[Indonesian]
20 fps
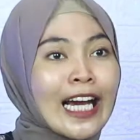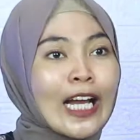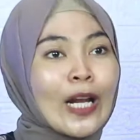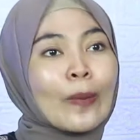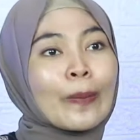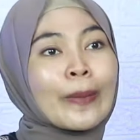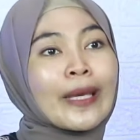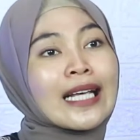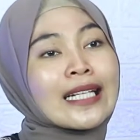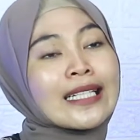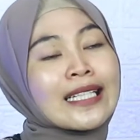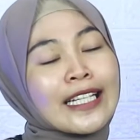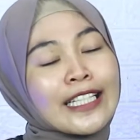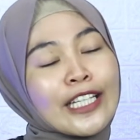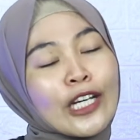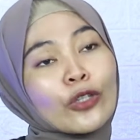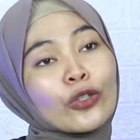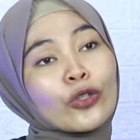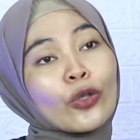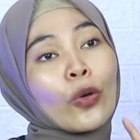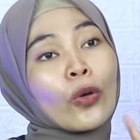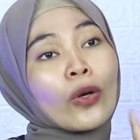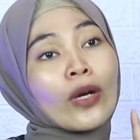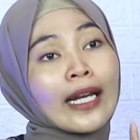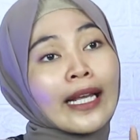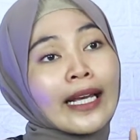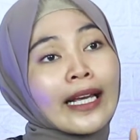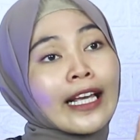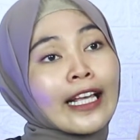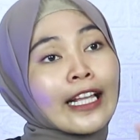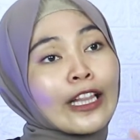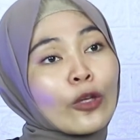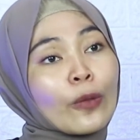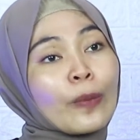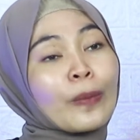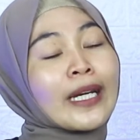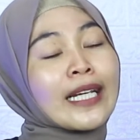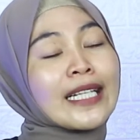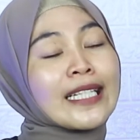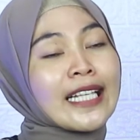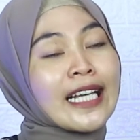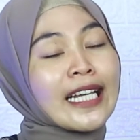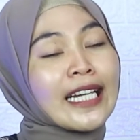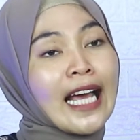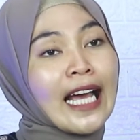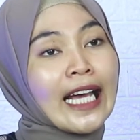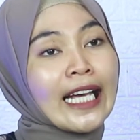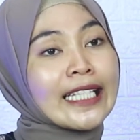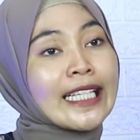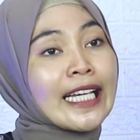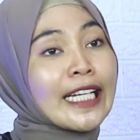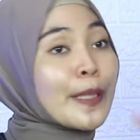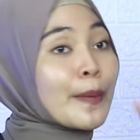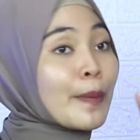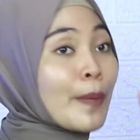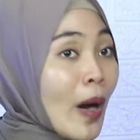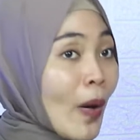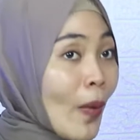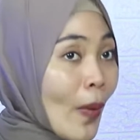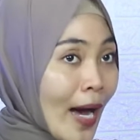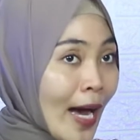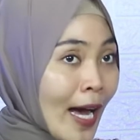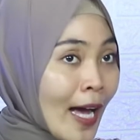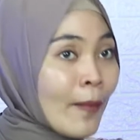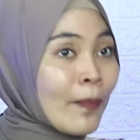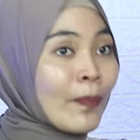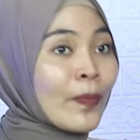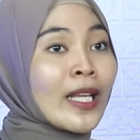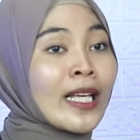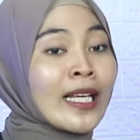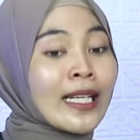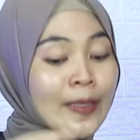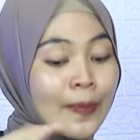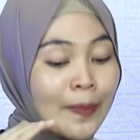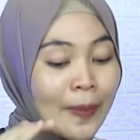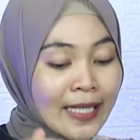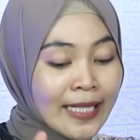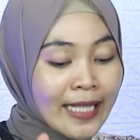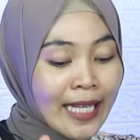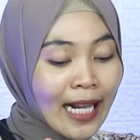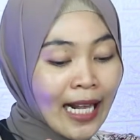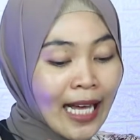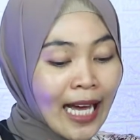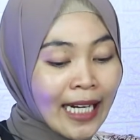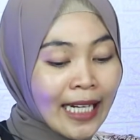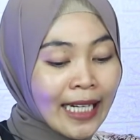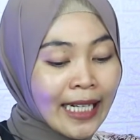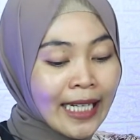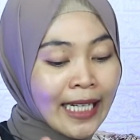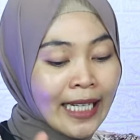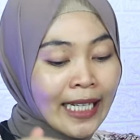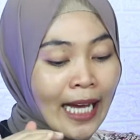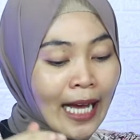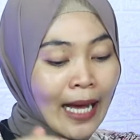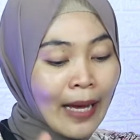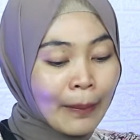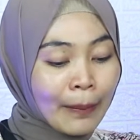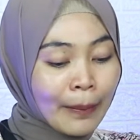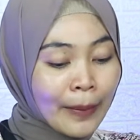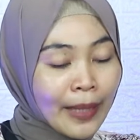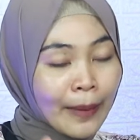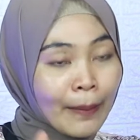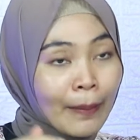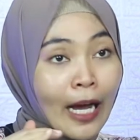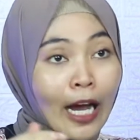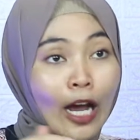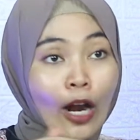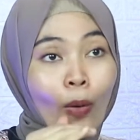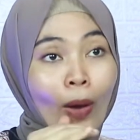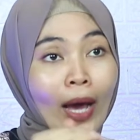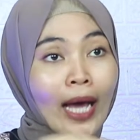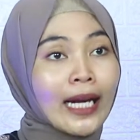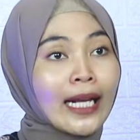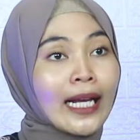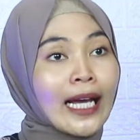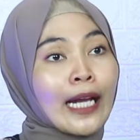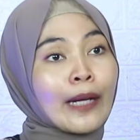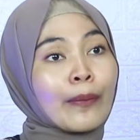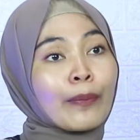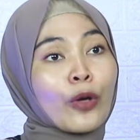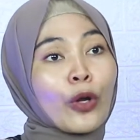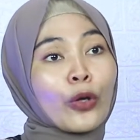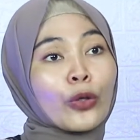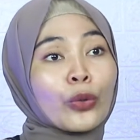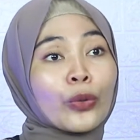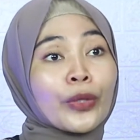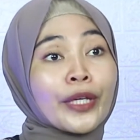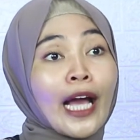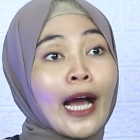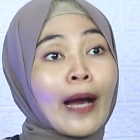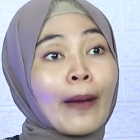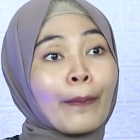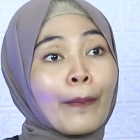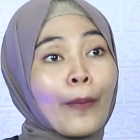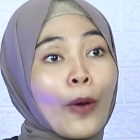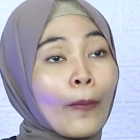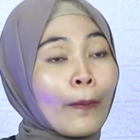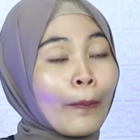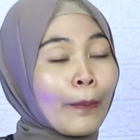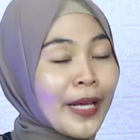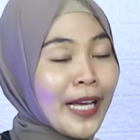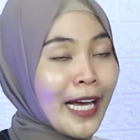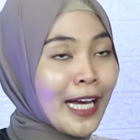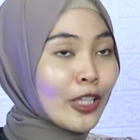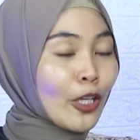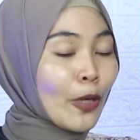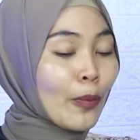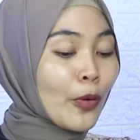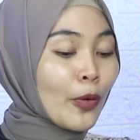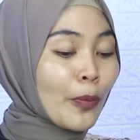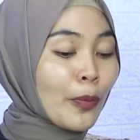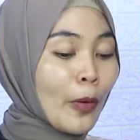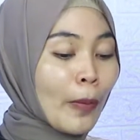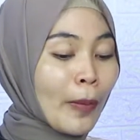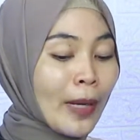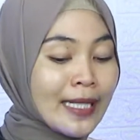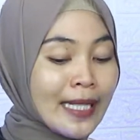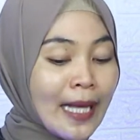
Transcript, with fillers: kalau biasanya untuk uklik itu pengisian anginnya di bawah spesial kali ini kami mengeluarkan produk yang pumping ataupun pompa